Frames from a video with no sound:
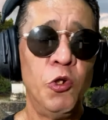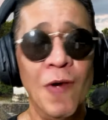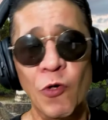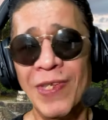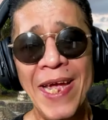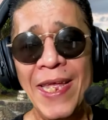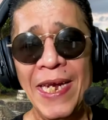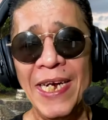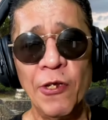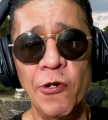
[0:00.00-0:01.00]
Su abordaje
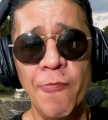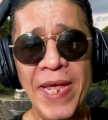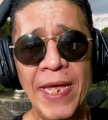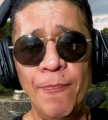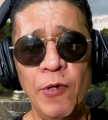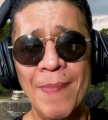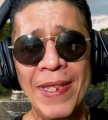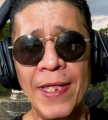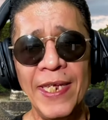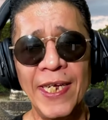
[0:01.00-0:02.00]
de la astronomía era
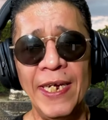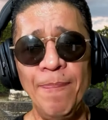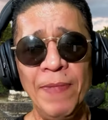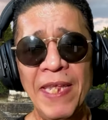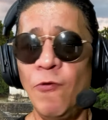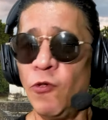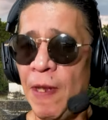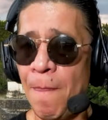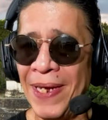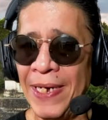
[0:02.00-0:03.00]
puramente descriptivo,
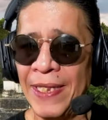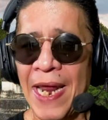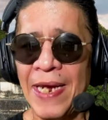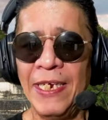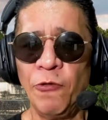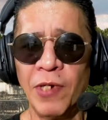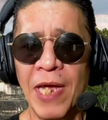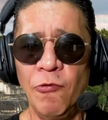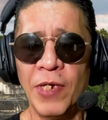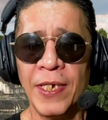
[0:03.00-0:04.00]
sin penetrar en sus
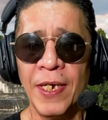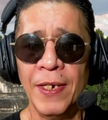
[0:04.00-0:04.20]
causas.